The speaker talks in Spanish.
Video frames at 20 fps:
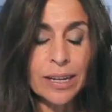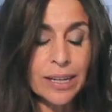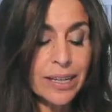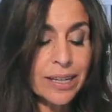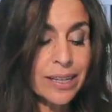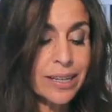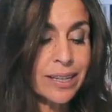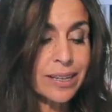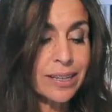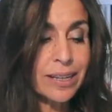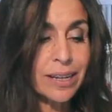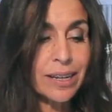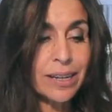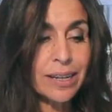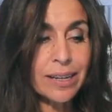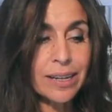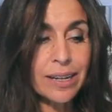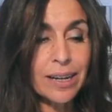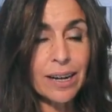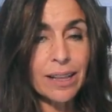y
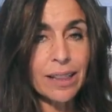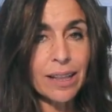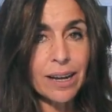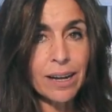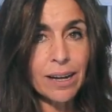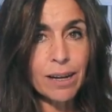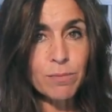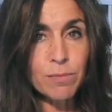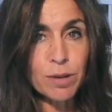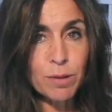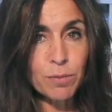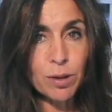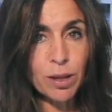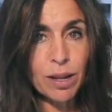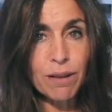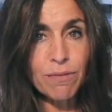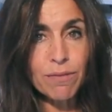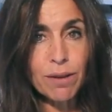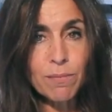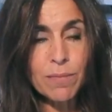cada miembro
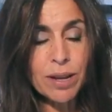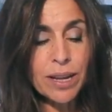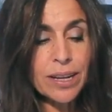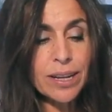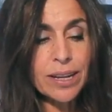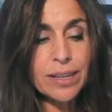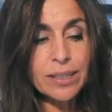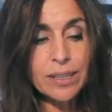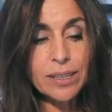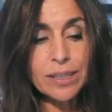de la familia